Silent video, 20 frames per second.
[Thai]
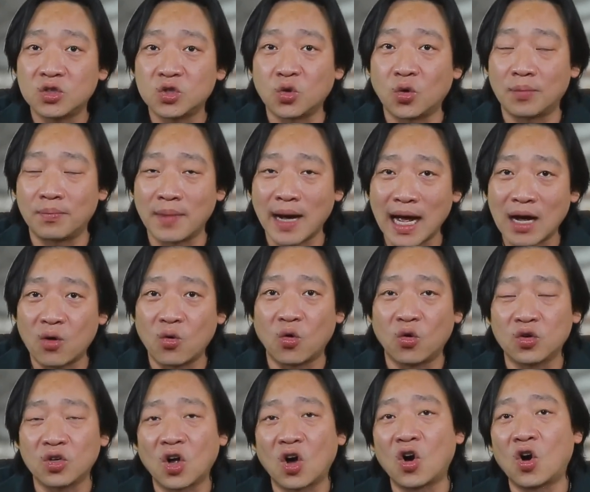ส่วนมากข
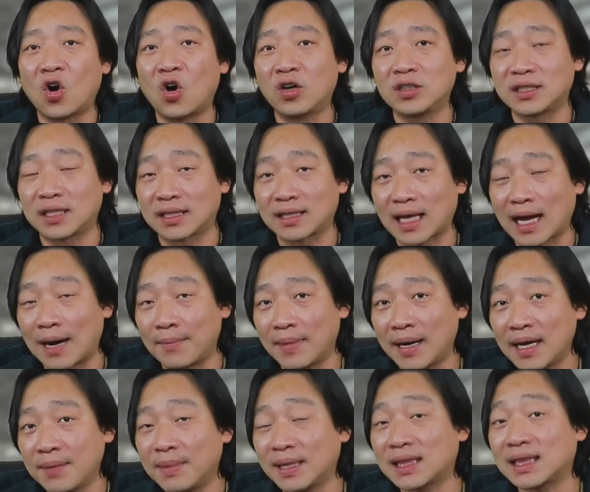องทองจะ
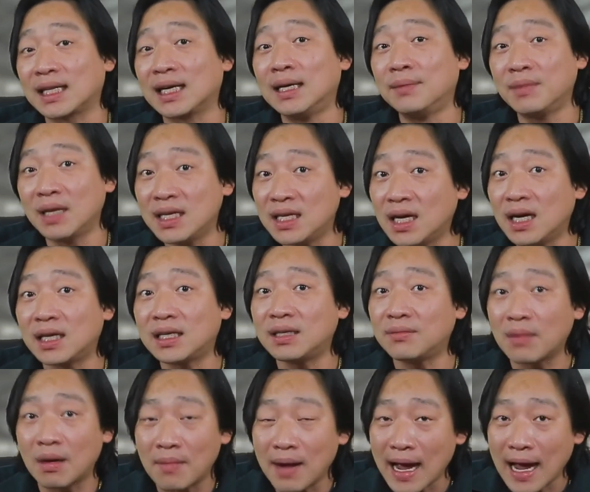ทำให้มันเติมได้เยอะ
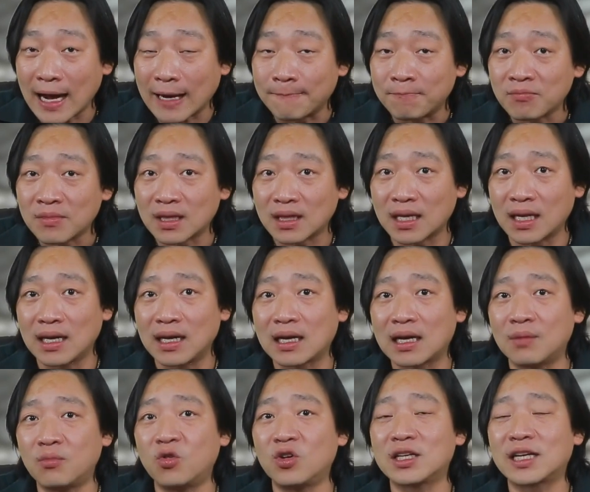ขึ้นมากๆ แต่ใน
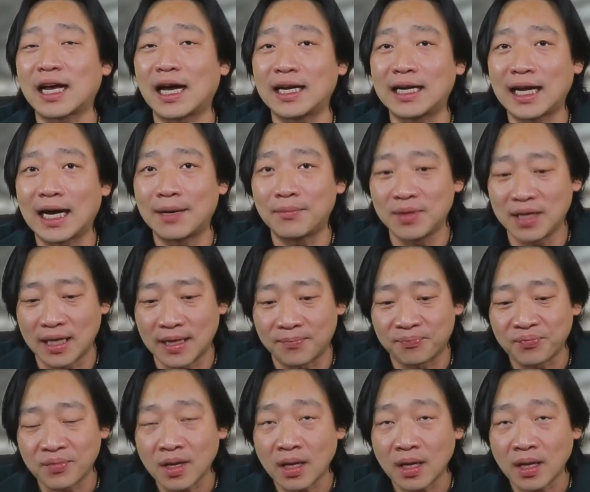กระบวนการทำเนี่ย